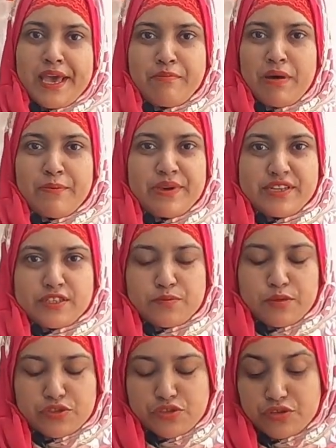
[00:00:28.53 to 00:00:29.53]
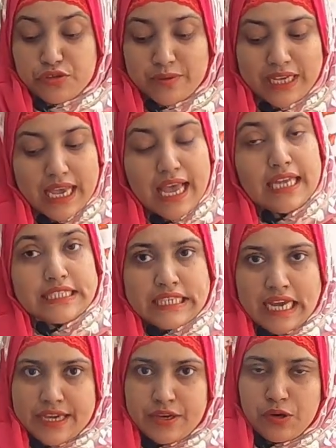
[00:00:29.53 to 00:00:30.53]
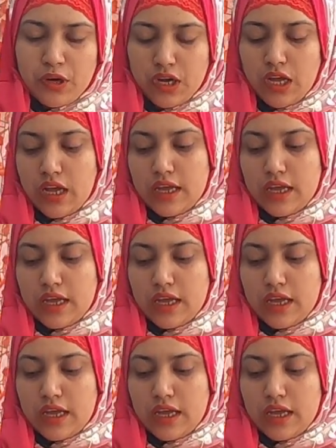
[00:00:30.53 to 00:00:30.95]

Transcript: এইভাবে রেসপন্স করবে যাই হোক